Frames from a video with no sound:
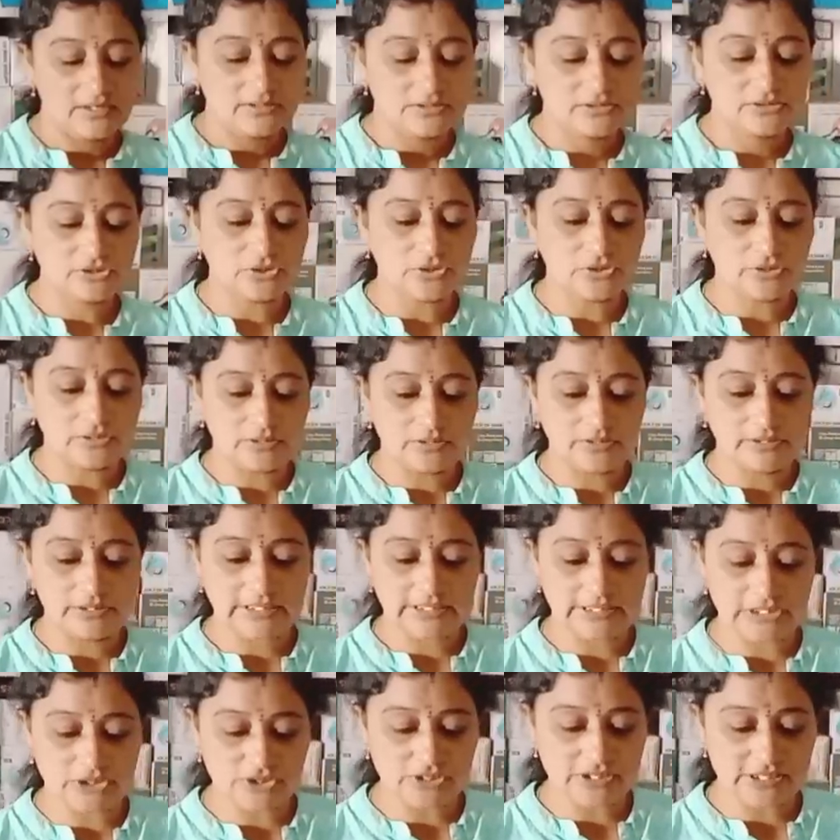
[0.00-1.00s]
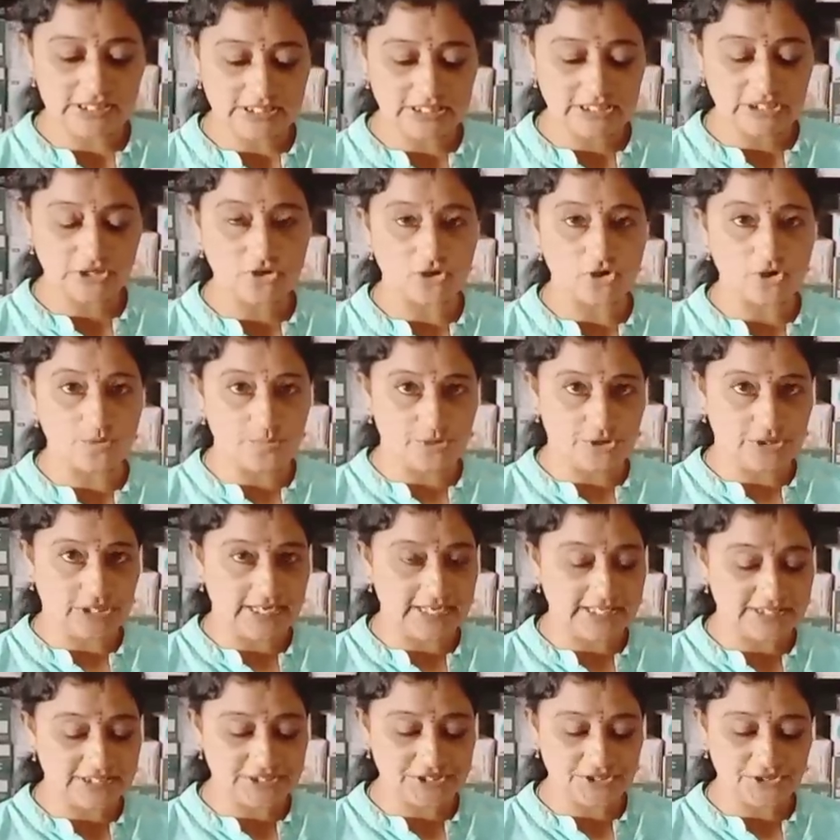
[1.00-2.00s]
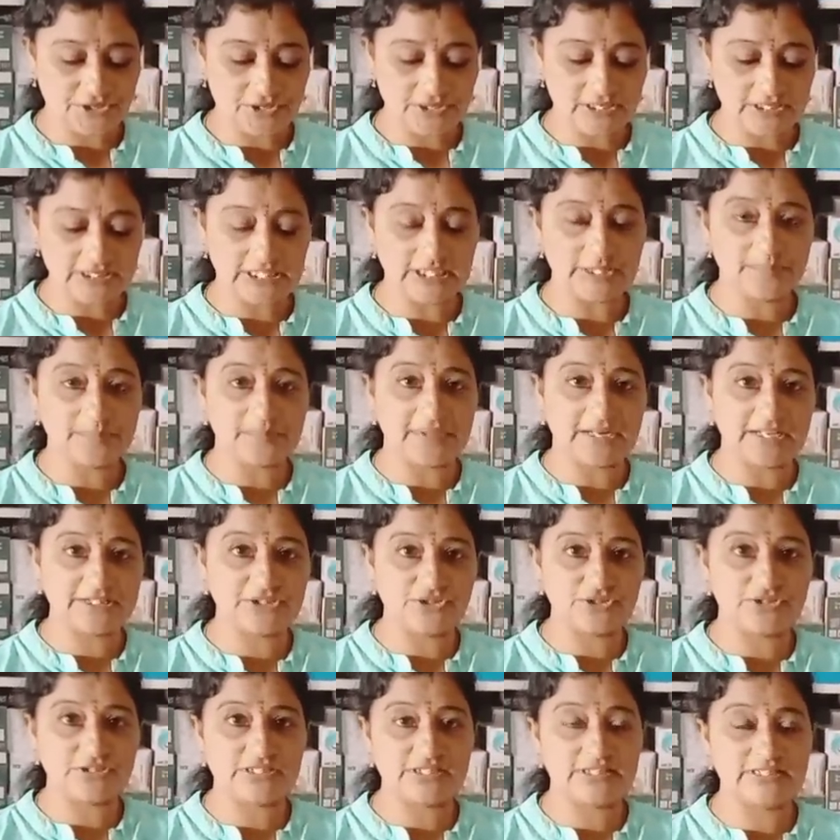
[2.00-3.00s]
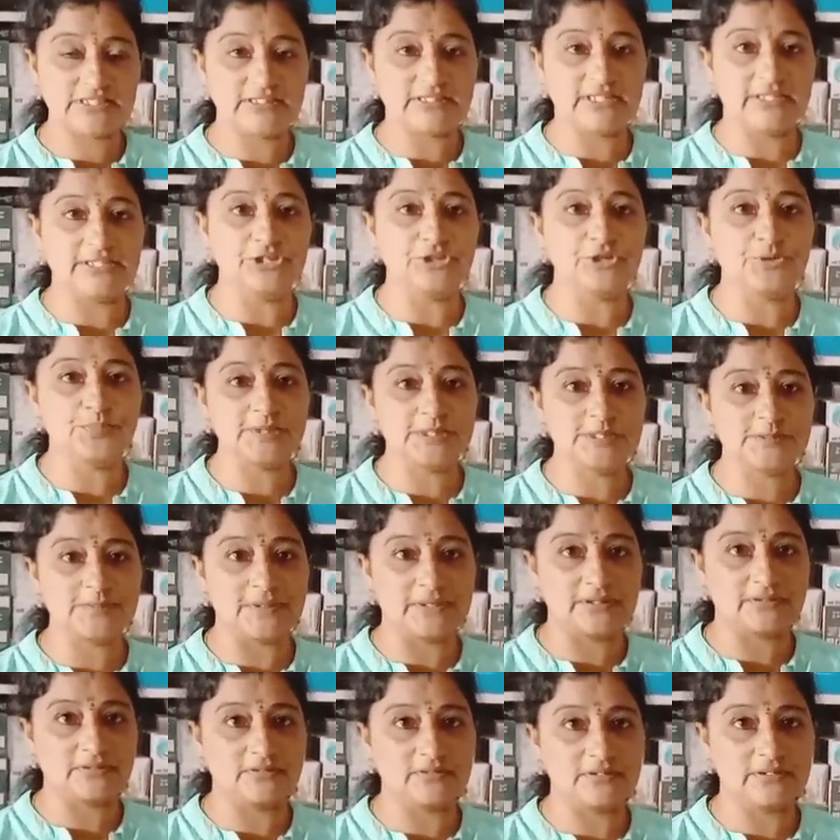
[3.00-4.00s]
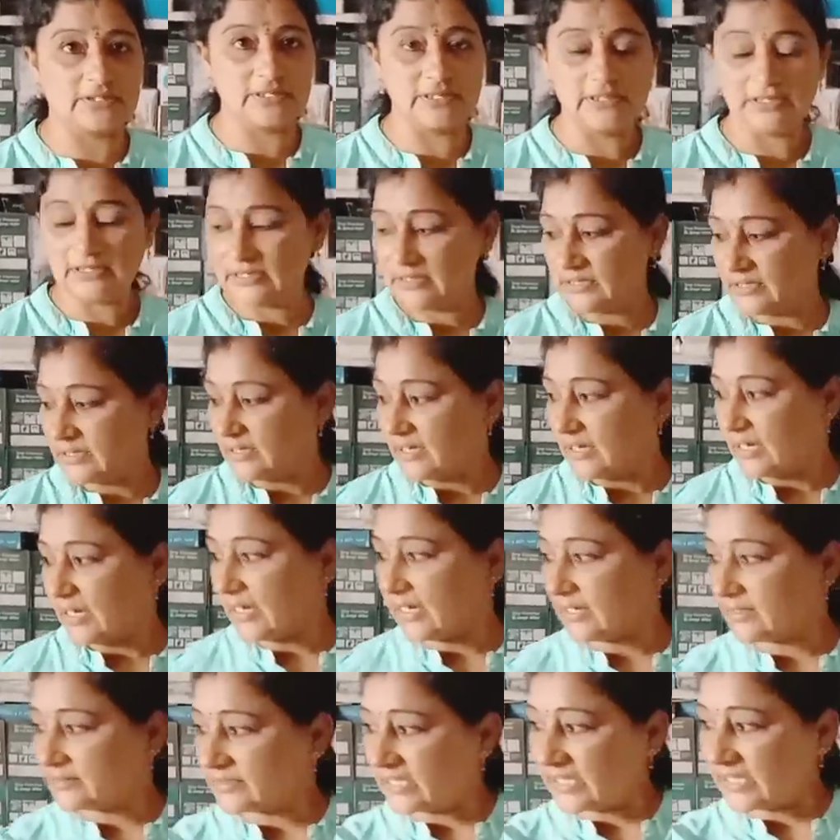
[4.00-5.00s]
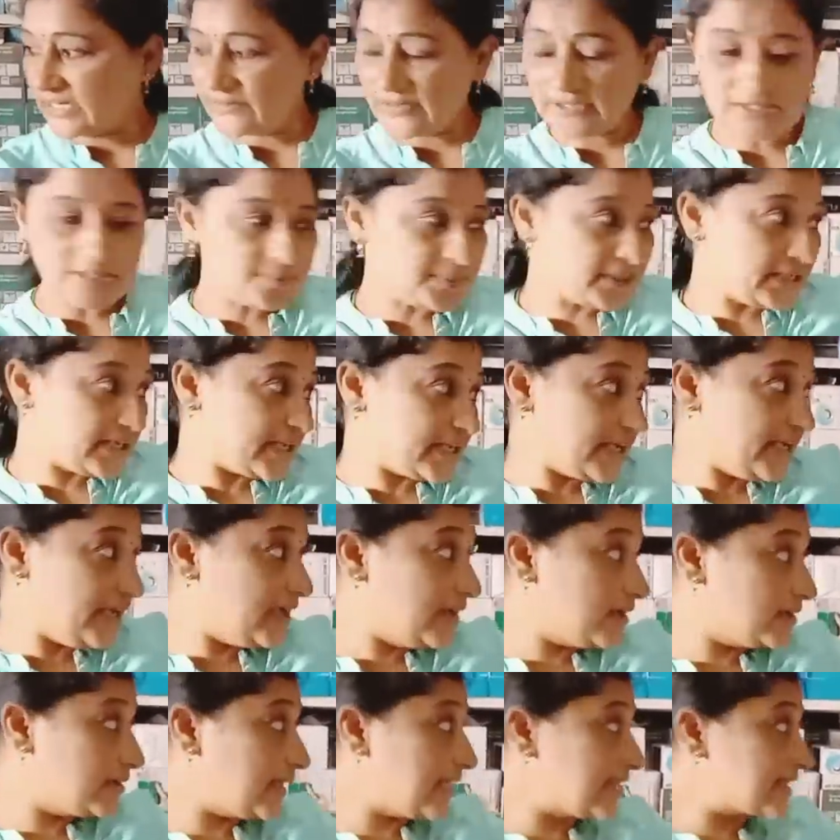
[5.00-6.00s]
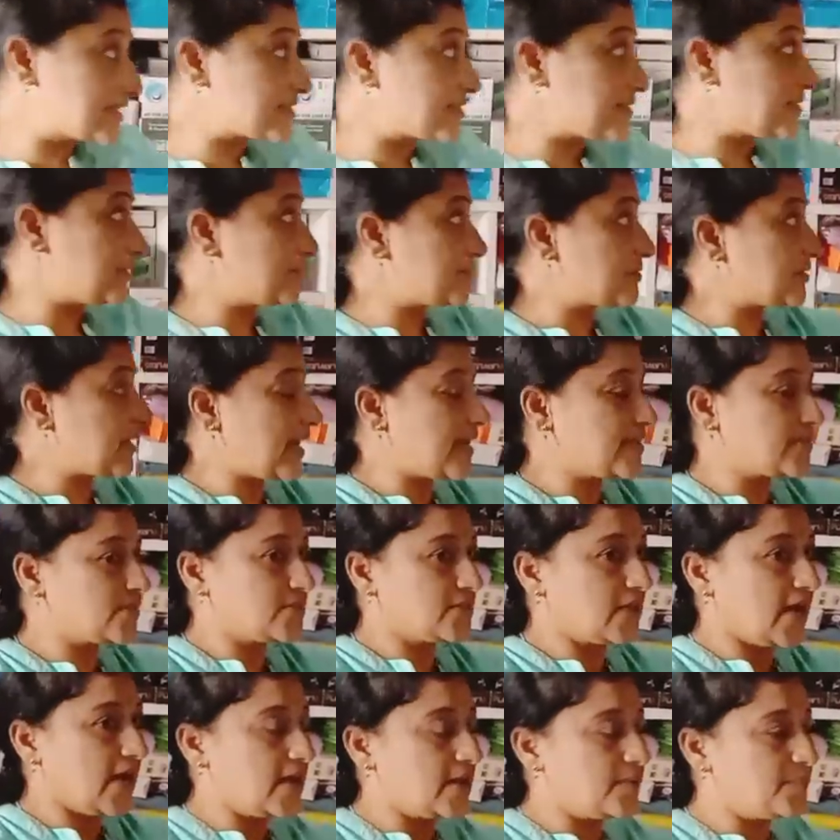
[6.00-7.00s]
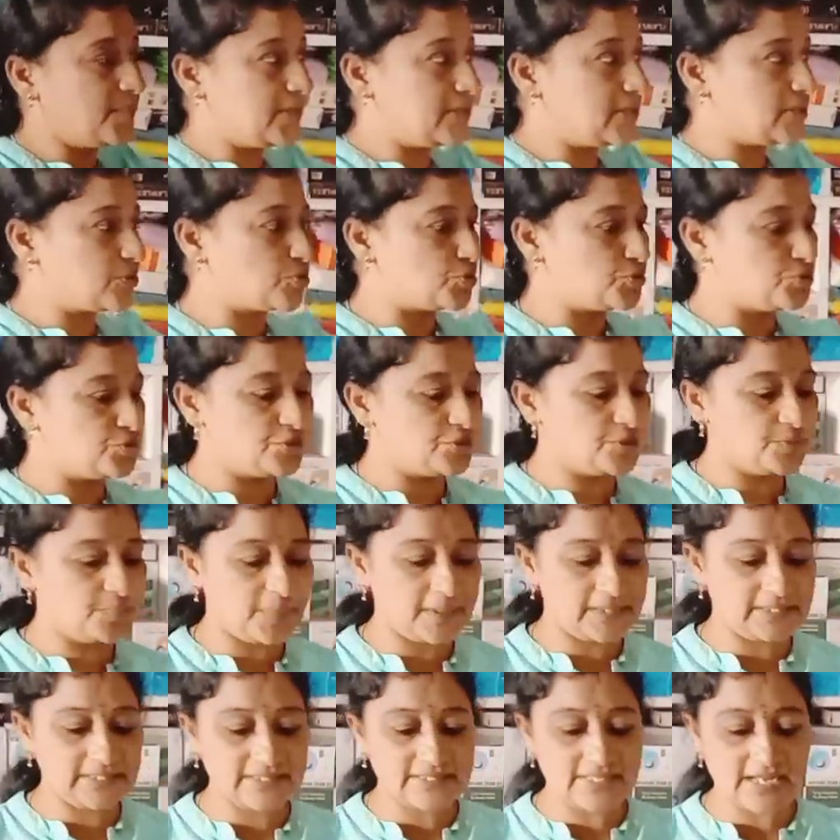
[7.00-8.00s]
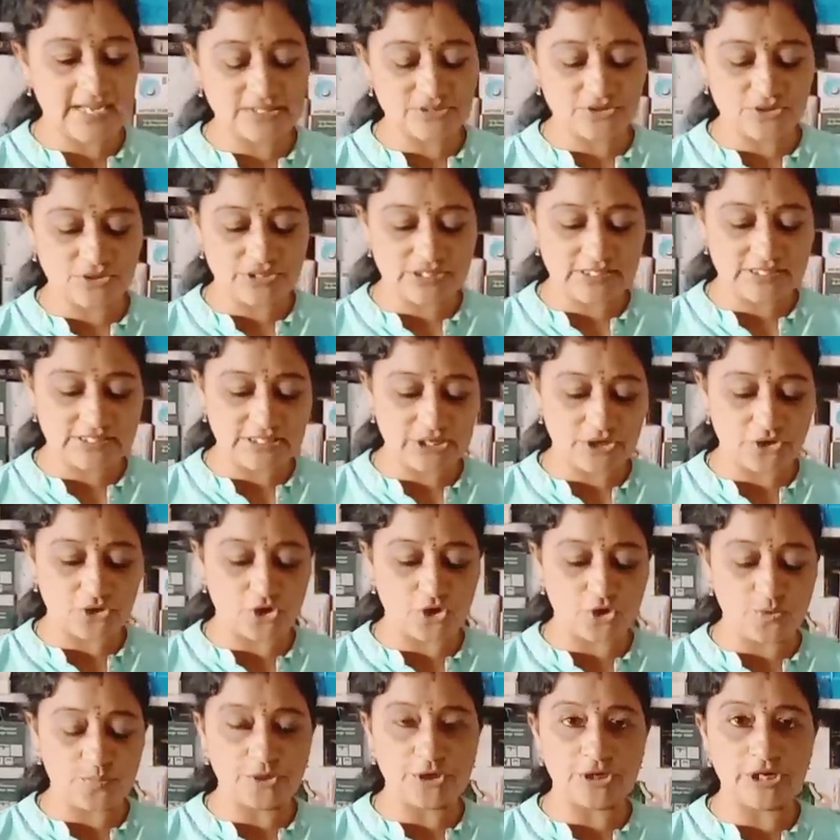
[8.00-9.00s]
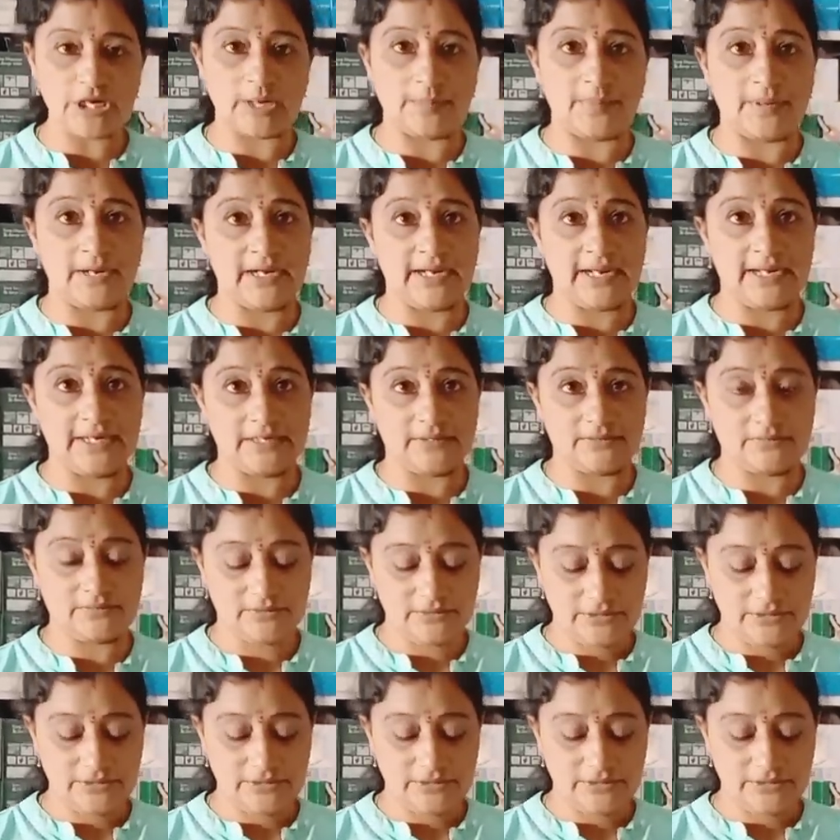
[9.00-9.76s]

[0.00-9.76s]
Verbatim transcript: సో ఇది వచ్చేసి క్రోమో నైన్ జీరో అండి దీని ప్రైస్ వచ్చేసి థర్టీ రూపీస్ పడుతుంది అండ్ తర్వాత మనకి నెక్స్ట్ సైజు దాని మీద కొంచెం పెద్ద సైజు వచ్చేసి క్రోమో డబల్ నైన్